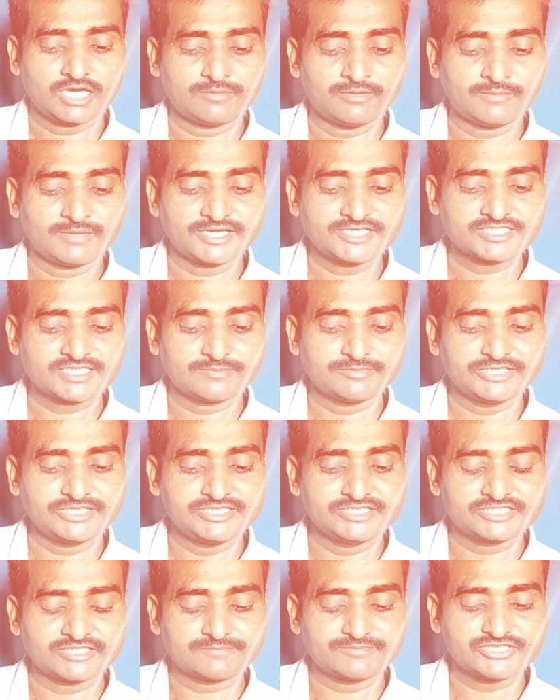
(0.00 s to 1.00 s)
अब हमारे सामने
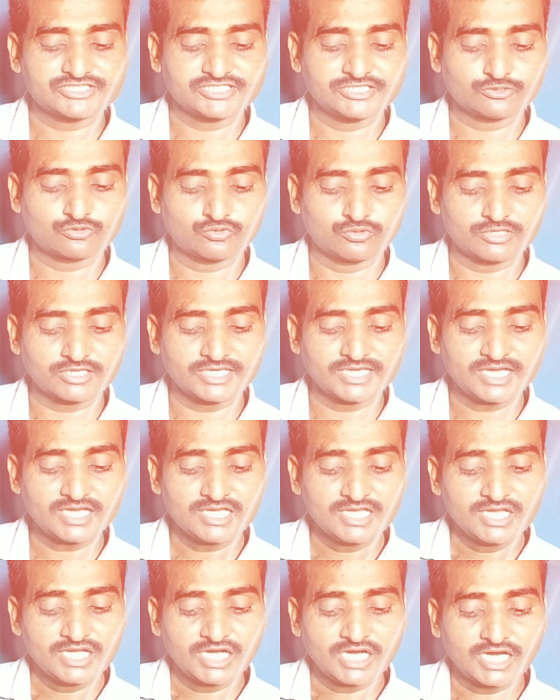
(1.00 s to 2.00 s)
इंटरफेस ये खुल
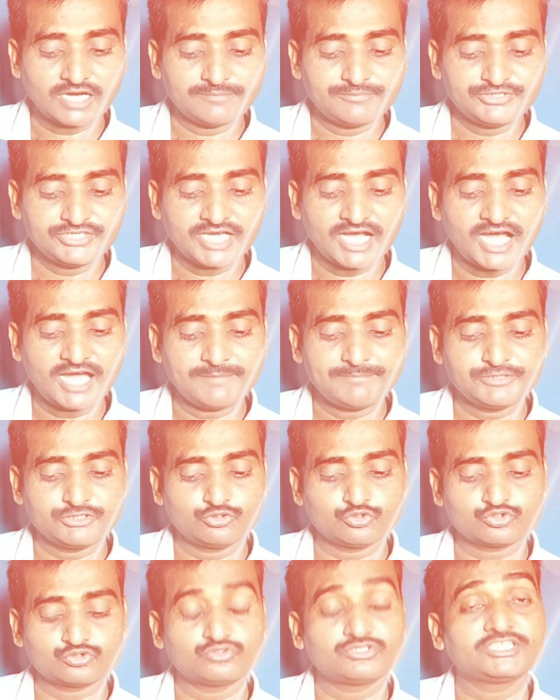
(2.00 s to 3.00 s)
गया अब यहाँ पे
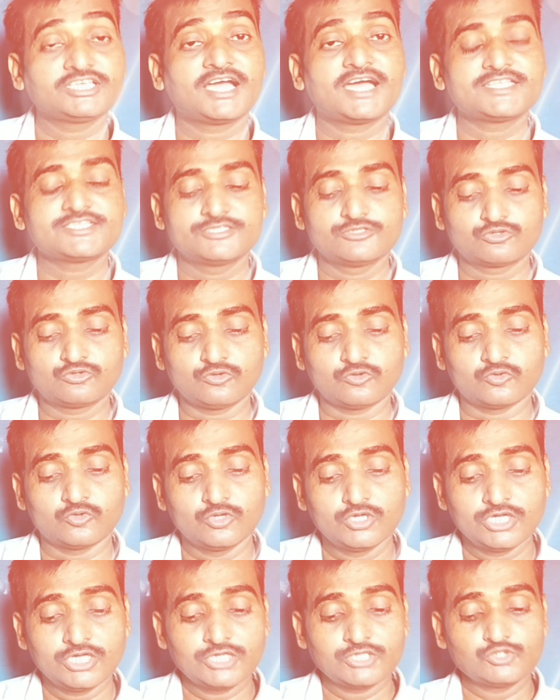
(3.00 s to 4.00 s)
दोस्तों ध्यान देखो
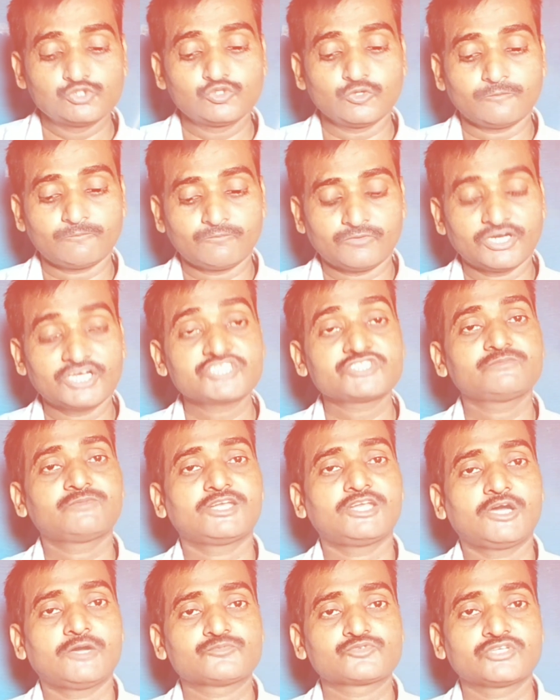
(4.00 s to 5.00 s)
जो फर्स्ट
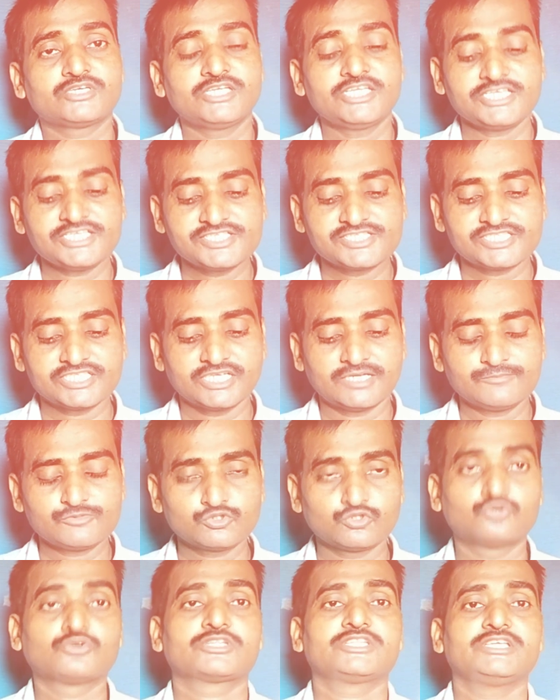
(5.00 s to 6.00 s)
वाला ऑप्शन है इसे हम
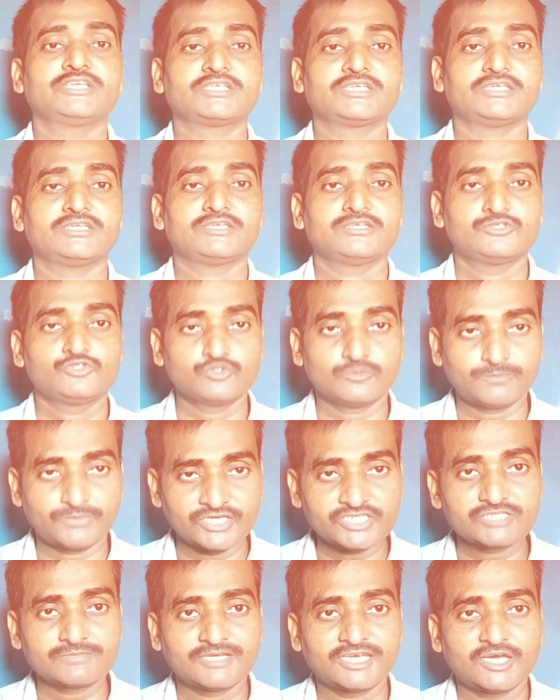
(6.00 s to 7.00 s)
छोड़ देंगे जो
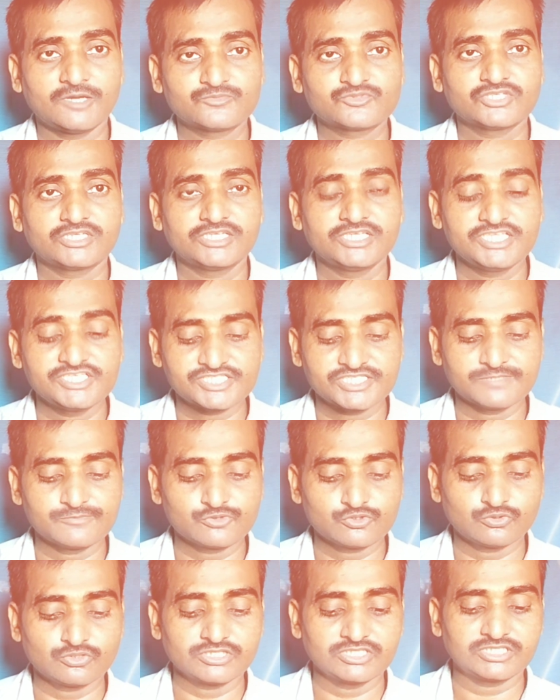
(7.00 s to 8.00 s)
फर्स्ट वाला ऑप्शन है इसे
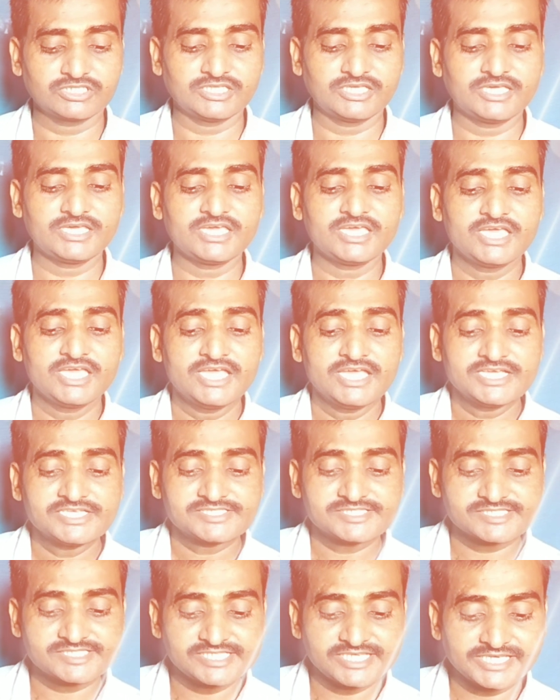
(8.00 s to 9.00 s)
हम छोड़ देते हैं
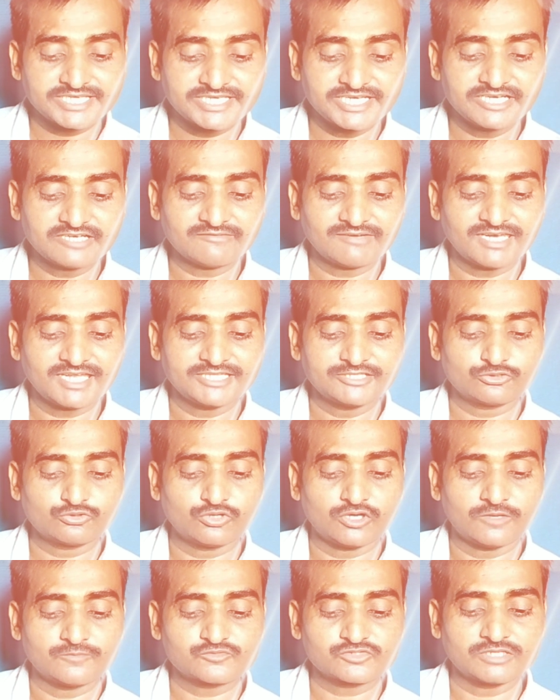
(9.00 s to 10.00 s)
सेकेंड वाला
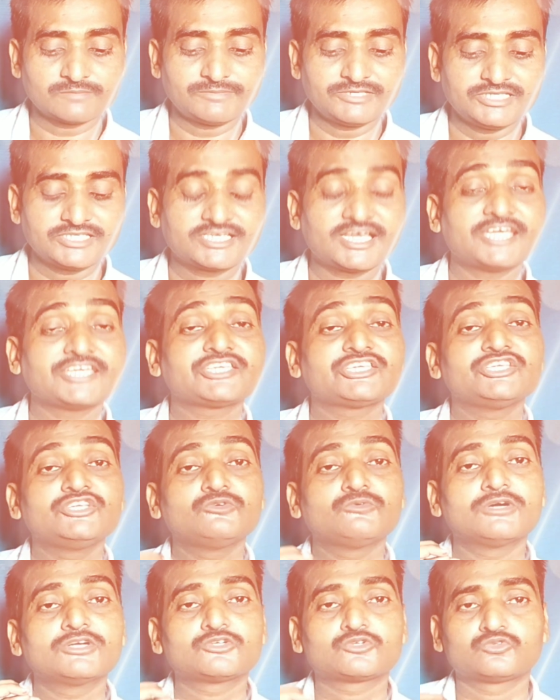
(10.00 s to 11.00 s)
देखो ऑप्शन पे लिखा है
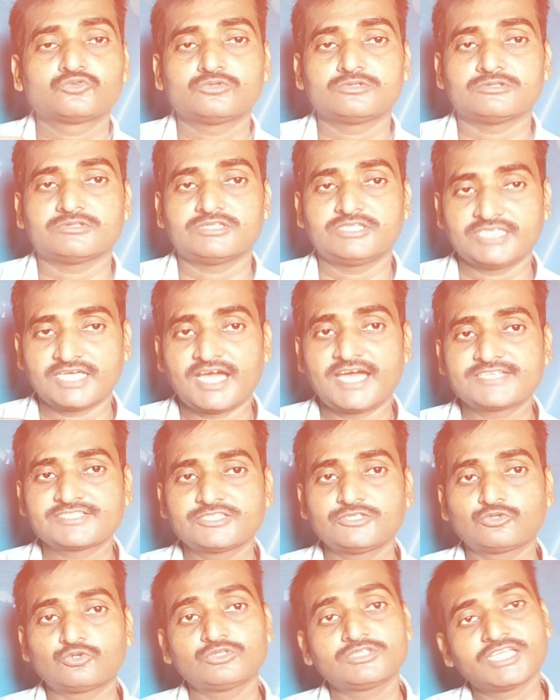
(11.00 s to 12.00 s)
कीवर्ड रूल ध्यान
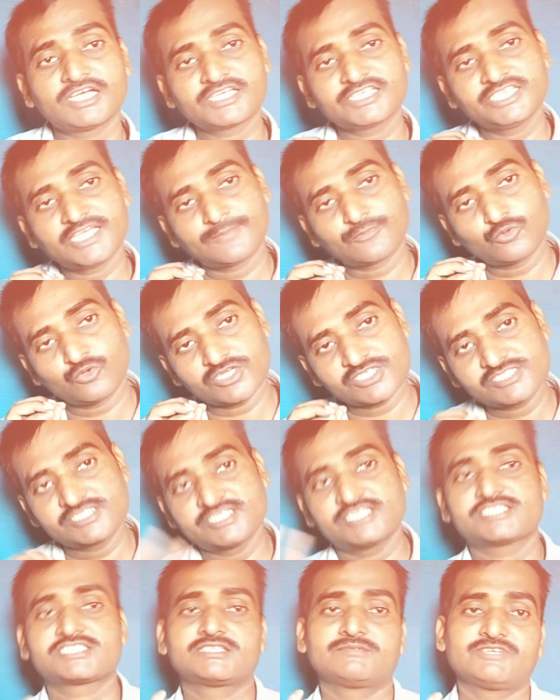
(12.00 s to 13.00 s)
से देखो ताकि आपको
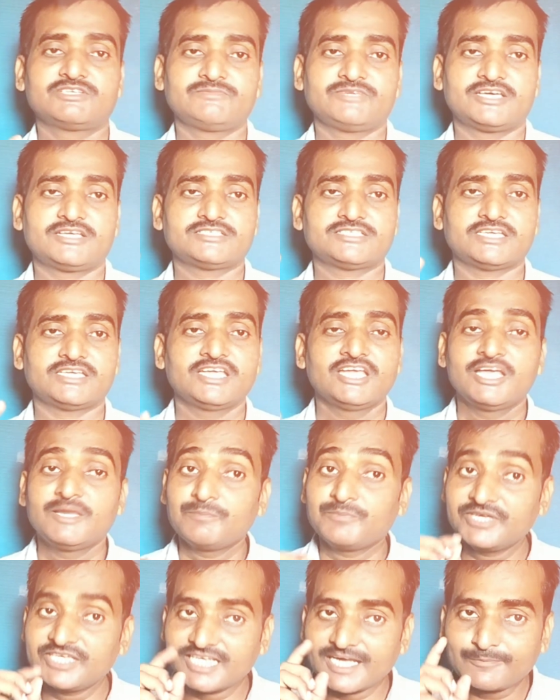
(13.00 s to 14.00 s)
अच्छे समझ में आ जाए
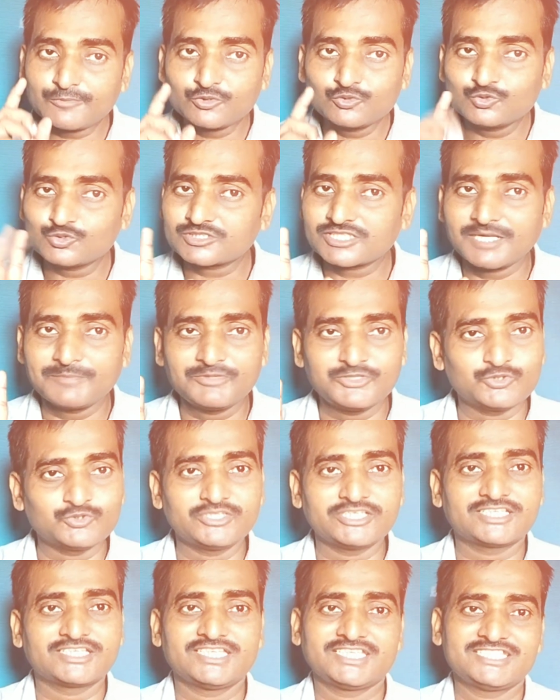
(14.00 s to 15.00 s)
फिर आपको दूसरा वीडियो
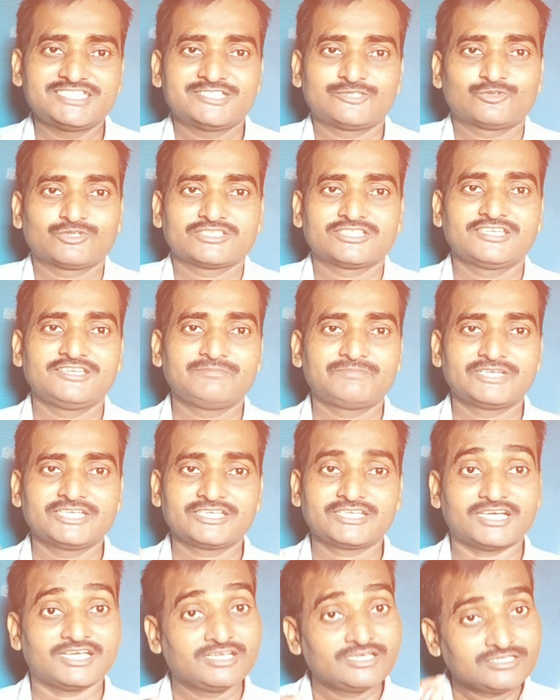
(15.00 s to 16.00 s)
देखने की जरूरत नहीं
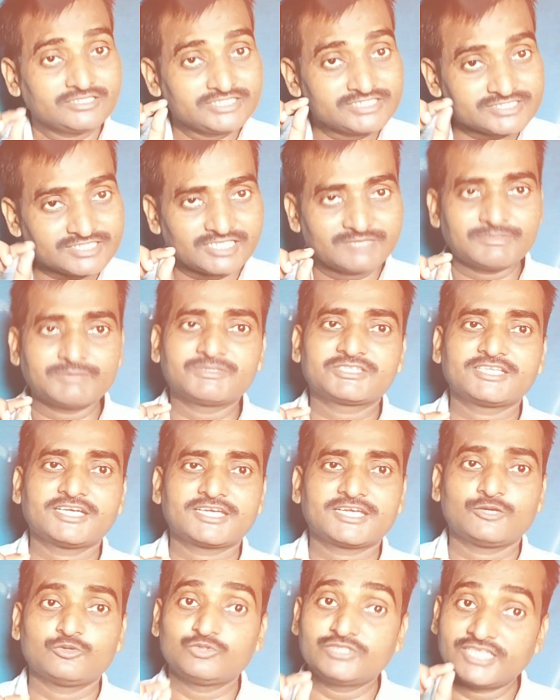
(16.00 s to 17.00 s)
पड़ेगा इसलिए मैं
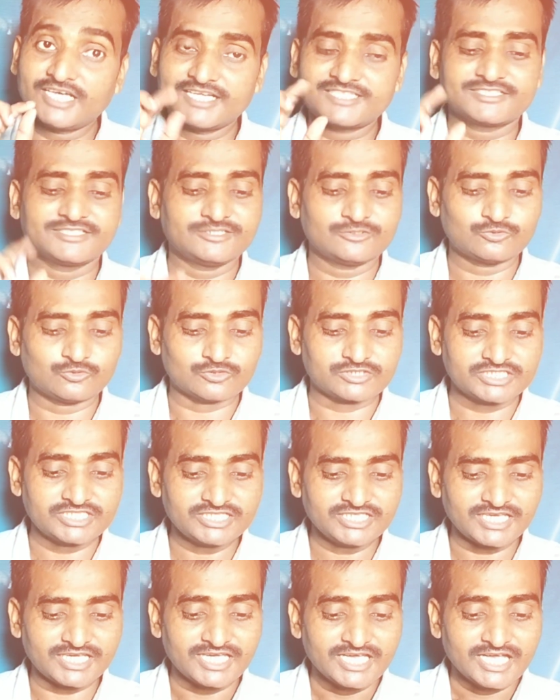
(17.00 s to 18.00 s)
बता रहा हूँ ध्यान से देखो
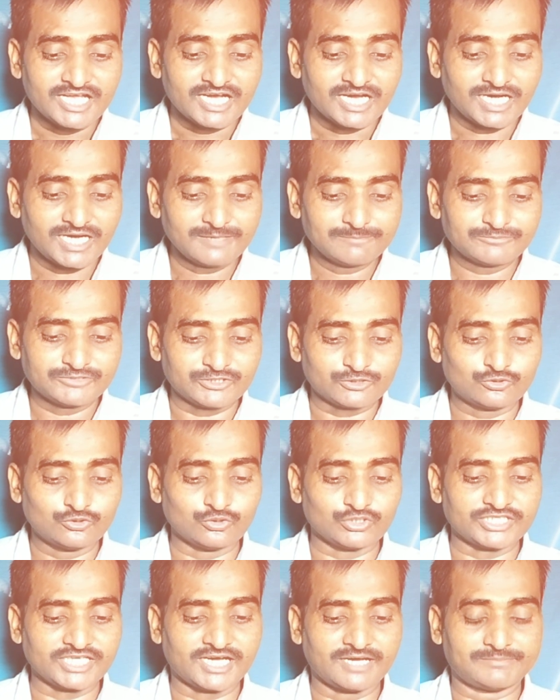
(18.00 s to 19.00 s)
ठीक है अब
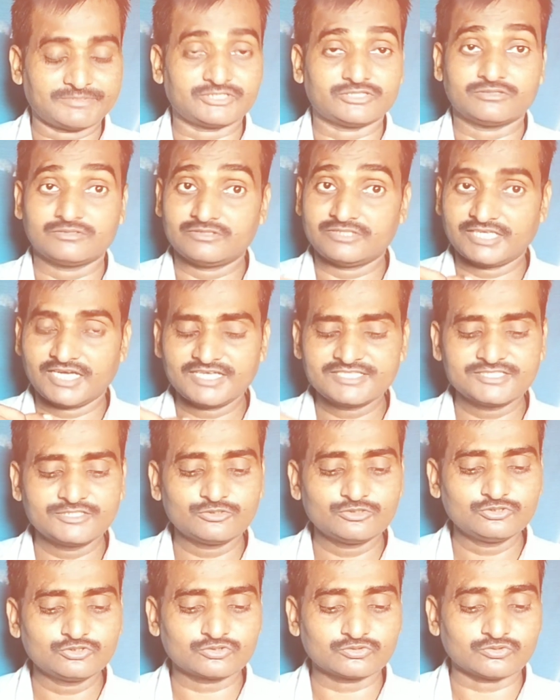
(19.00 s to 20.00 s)
देखो यहाँ पे ध्यान
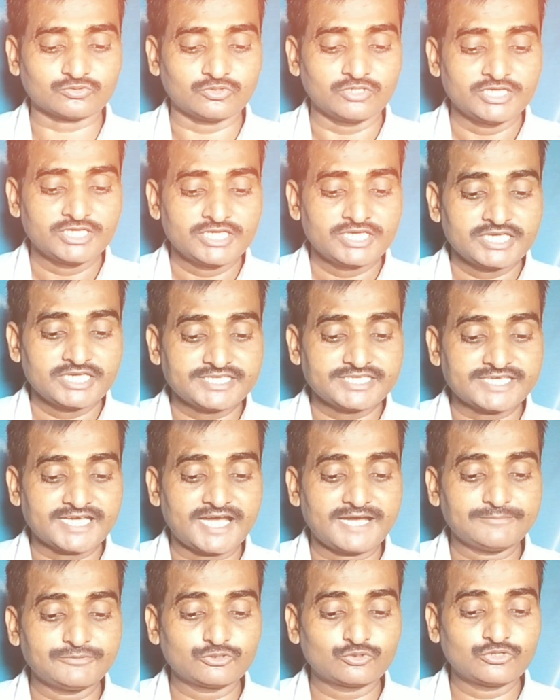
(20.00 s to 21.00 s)
से देखो दोस्तों
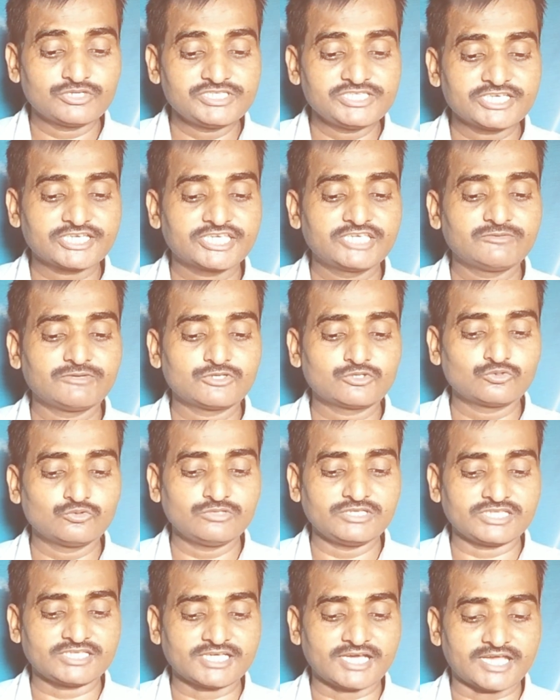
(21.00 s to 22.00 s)
यहाँ देखो ये कीवर्ड
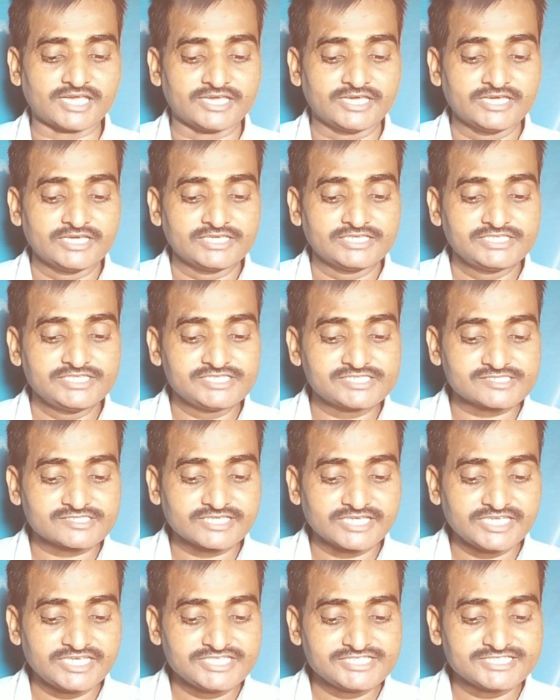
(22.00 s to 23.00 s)
टूल लिखा है
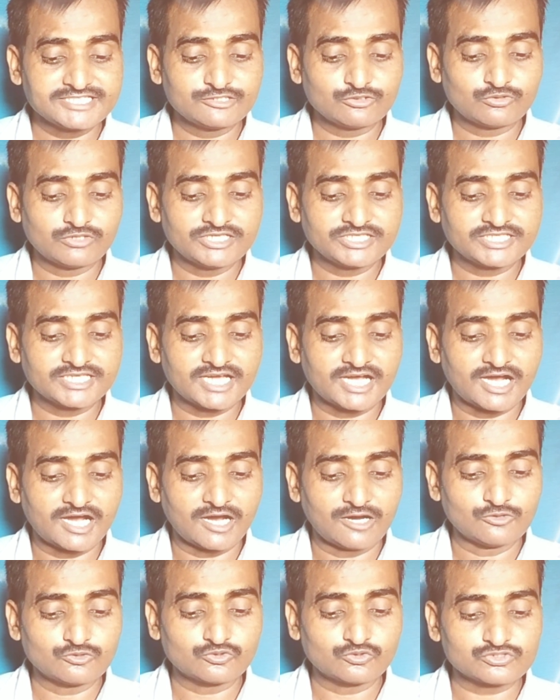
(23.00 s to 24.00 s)
इसके नीचे देखो लिखा है
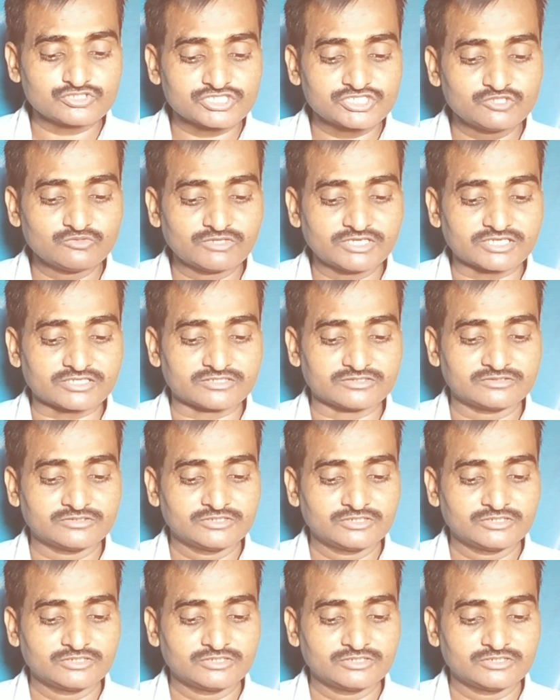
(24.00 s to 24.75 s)
हाउ डोज कीवर्ड